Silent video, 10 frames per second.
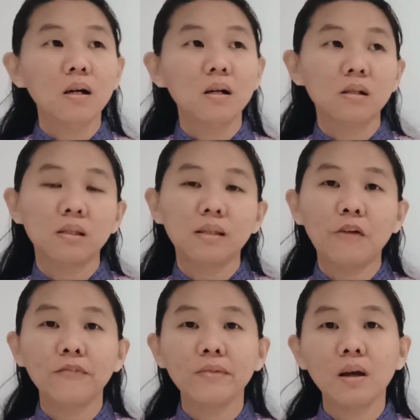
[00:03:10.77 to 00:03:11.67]
eh,
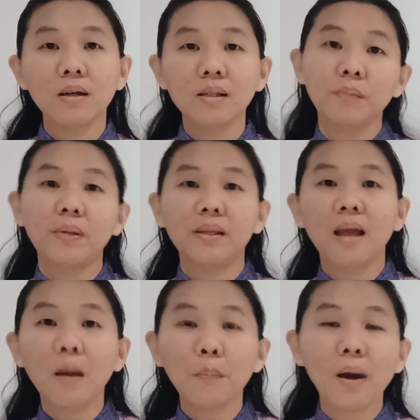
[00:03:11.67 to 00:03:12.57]
stafnya
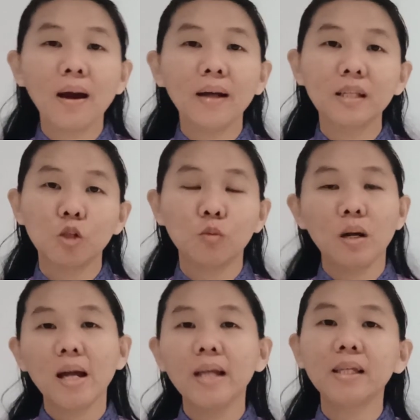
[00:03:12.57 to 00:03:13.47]
seperti apa dan
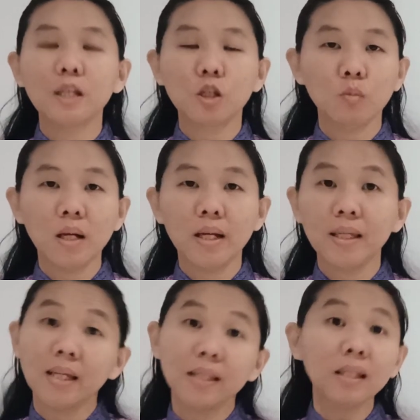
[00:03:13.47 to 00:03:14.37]
sebagainya dan sebagainya.